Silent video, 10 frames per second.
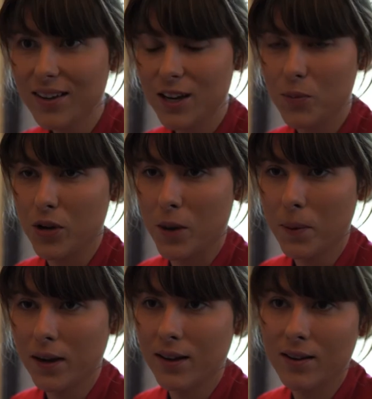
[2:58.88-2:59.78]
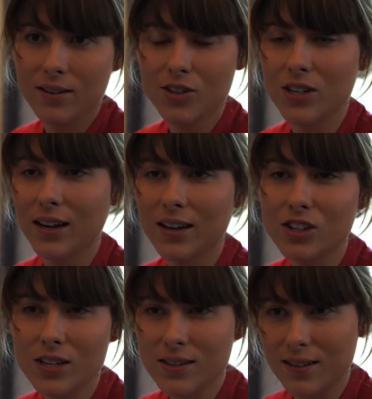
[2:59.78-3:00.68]
Et puis après, je dirais les
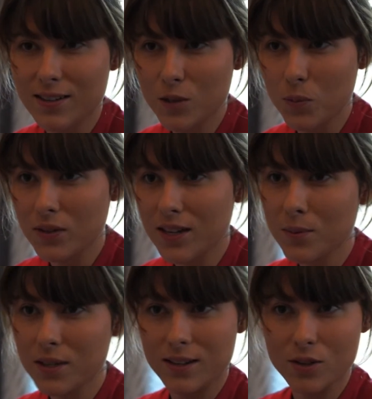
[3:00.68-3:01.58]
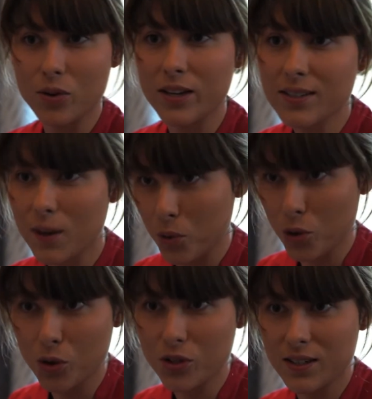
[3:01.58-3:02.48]
gestes indispensables, c'est nettoyer sa peau au
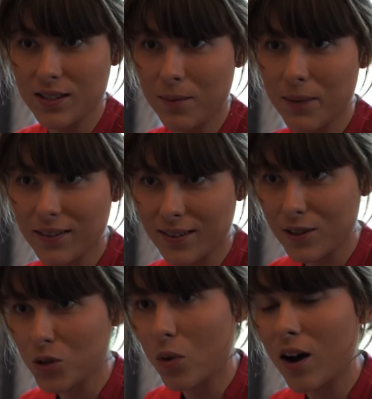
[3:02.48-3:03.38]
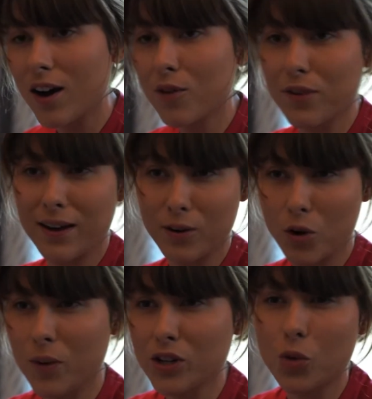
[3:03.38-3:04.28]
quotidien, matin et soir, faire un gommage